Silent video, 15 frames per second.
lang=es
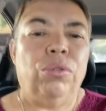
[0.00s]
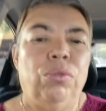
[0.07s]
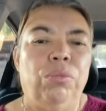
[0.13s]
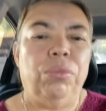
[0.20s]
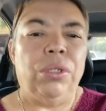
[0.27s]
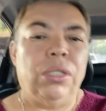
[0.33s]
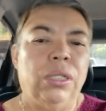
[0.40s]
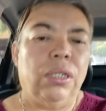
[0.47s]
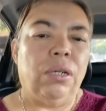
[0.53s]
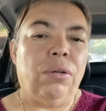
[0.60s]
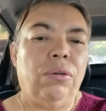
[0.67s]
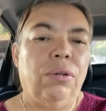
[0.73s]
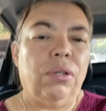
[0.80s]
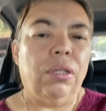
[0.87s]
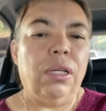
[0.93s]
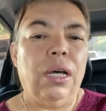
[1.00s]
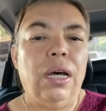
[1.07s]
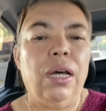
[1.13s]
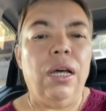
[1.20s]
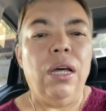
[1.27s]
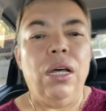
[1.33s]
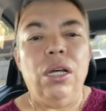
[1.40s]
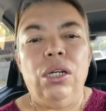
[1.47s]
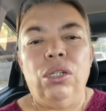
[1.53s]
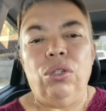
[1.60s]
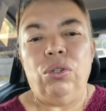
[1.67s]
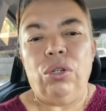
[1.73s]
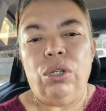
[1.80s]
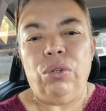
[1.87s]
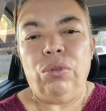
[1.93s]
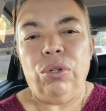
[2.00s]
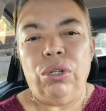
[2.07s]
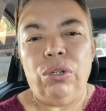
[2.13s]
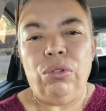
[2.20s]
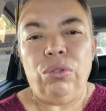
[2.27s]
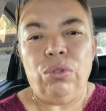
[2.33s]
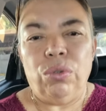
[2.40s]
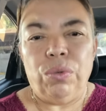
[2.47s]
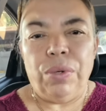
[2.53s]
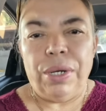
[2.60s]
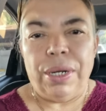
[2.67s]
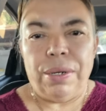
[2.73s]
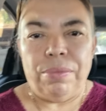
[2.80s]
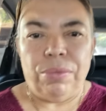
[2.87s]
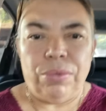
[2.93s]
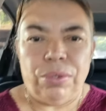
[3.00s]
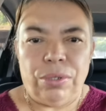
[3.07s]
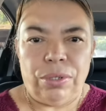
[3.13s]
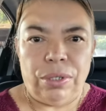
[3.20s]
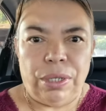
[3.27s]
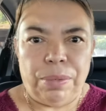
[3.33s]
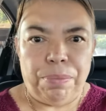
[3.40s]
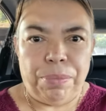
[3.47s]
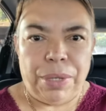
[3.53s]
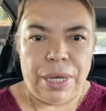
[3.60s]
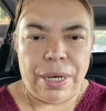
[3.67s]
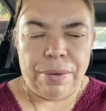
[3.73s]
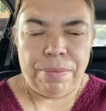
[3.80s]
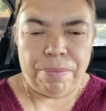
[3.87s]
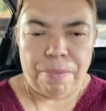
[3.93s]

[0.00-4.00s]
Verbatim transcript: su misericordia, yo creo que no estuviéramos de pie.